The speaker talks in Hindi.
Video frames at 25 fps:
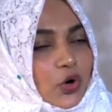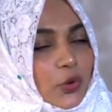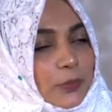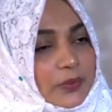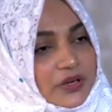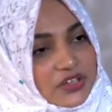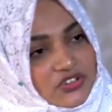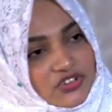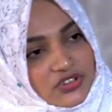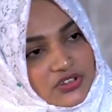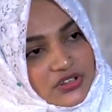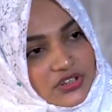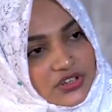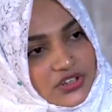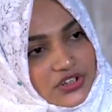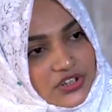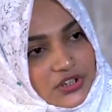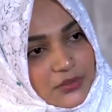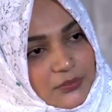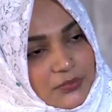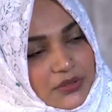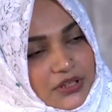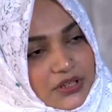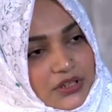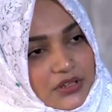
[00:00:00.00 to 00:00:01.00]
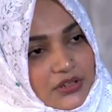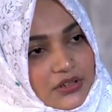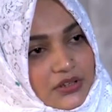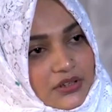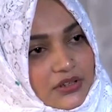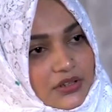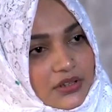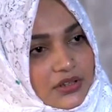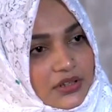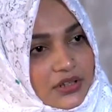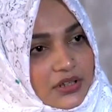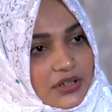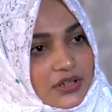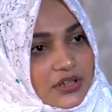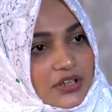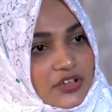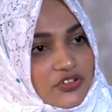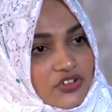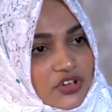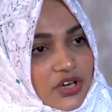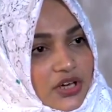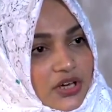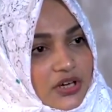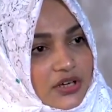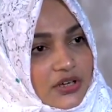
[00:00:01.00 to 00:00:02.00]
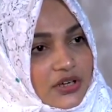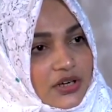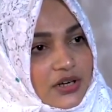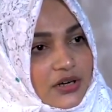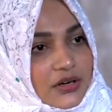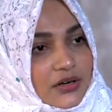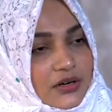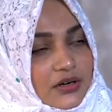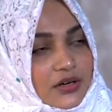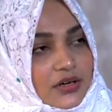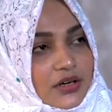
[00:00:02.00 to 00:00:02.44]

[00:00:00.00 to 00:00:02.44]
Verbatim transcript: ऑपरेशन थिएटर में ले जाया गया